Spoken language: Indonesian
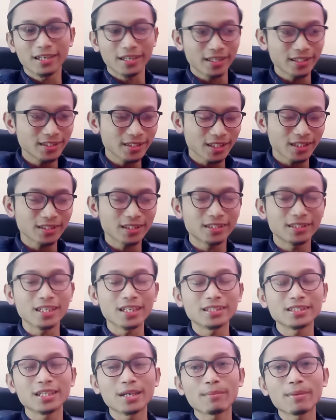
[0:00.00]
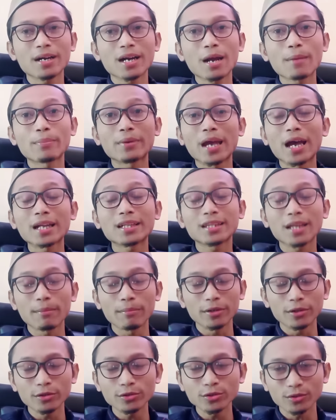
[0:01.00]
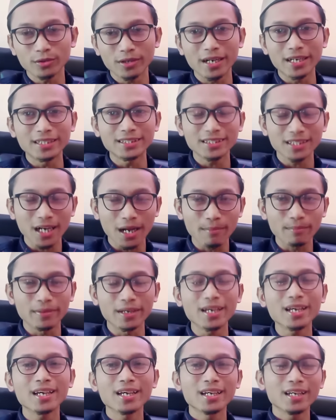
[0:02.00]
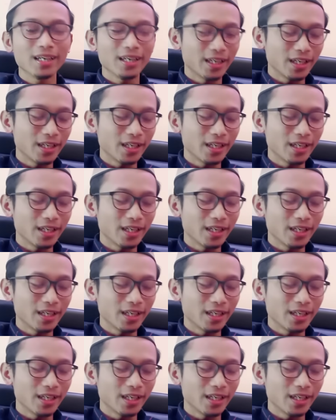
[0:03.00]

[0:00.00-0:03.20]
Kristen sejak zaman Nabi Adam itu sudah Islam ya.